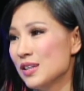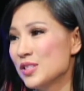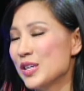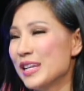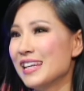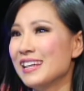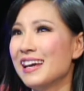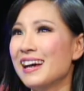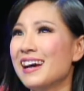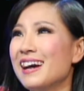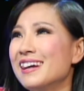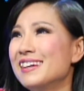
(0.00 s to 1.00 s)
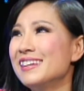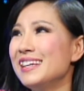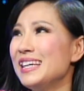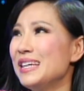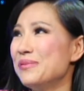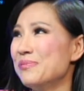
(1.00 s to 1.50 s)
Cho nên là
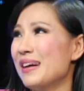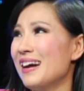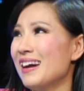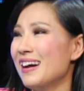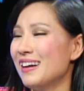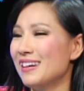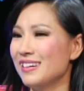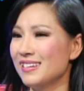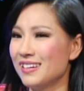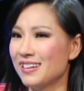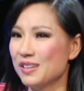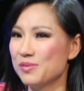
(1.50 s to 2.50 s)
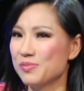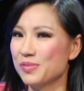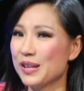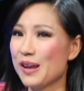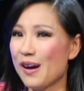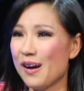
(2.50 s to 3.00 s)
khi mà
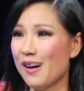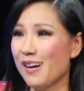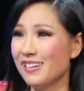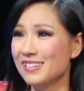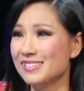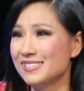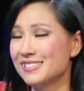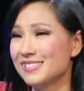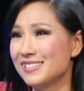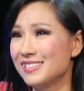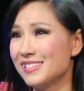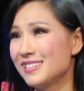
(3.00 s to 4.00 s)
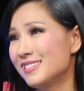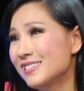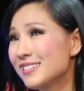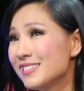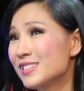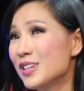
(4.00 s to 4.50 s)
cái đó,
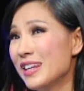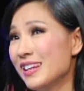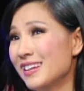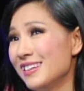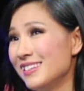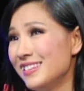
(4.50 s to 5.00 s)
cho nên là